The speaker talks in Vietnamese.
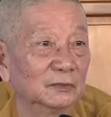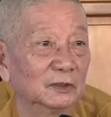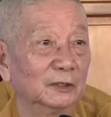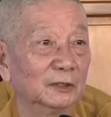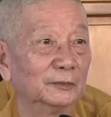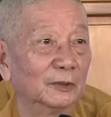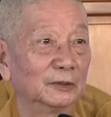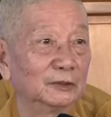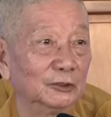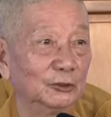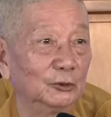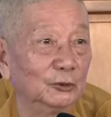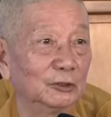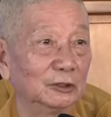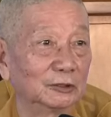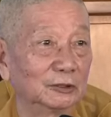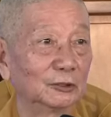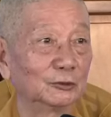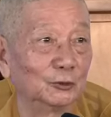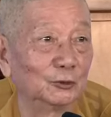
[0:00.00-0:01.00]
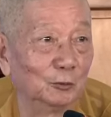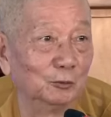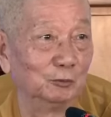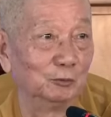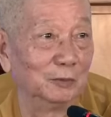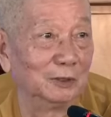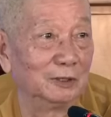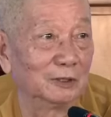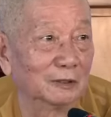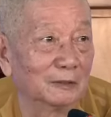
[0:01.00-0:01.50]
thì phần nhiều người ta
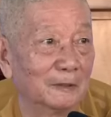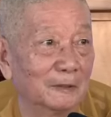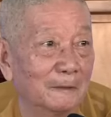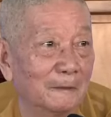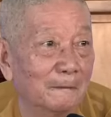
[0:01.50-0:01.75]
chùng bước.